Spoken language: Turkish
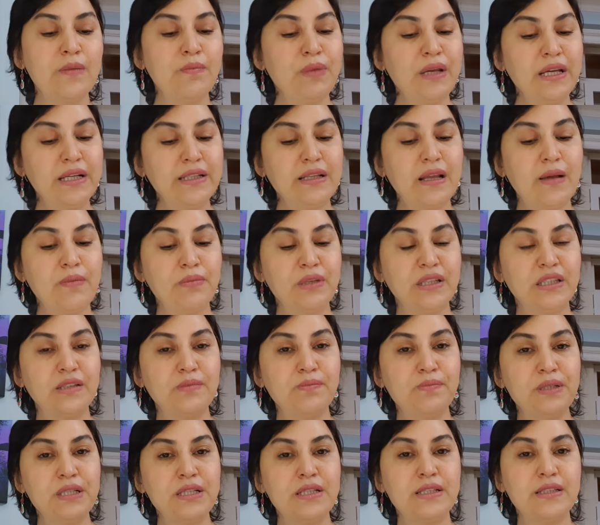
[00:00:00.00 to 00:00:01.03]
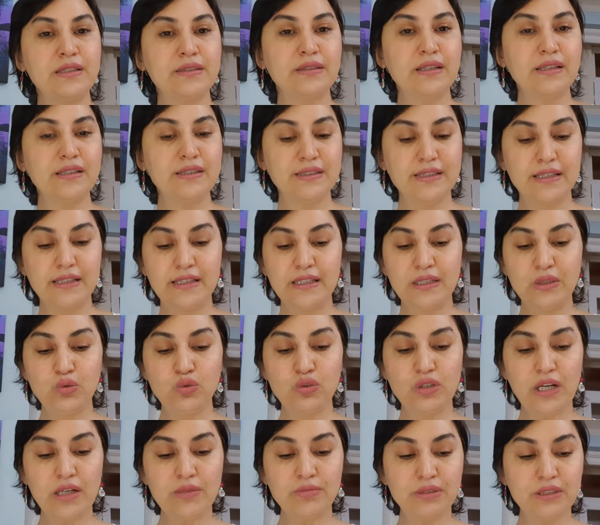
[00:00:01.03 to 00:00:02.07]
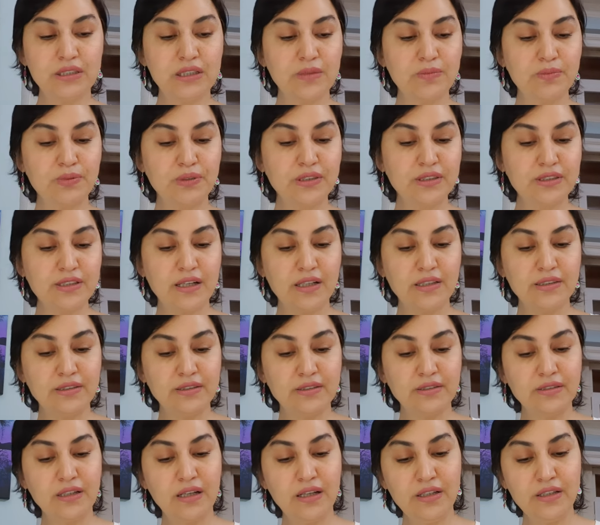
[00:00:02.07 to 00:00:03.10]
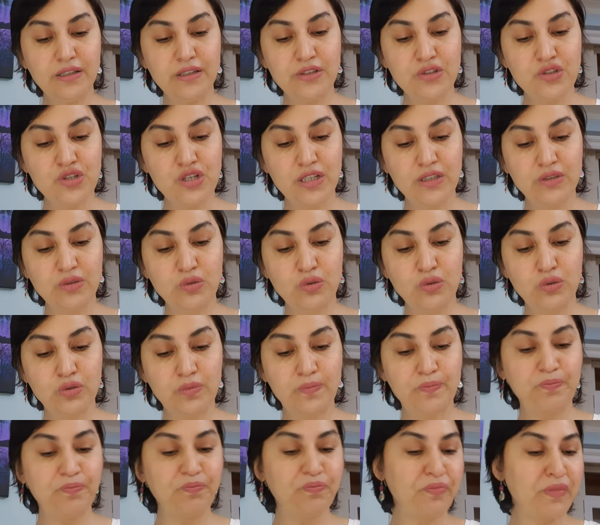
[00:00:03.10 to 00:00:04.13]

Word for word: beklenmedik birinin desteğiyle güzel bir kapınız aydınlığa erecek diyorum.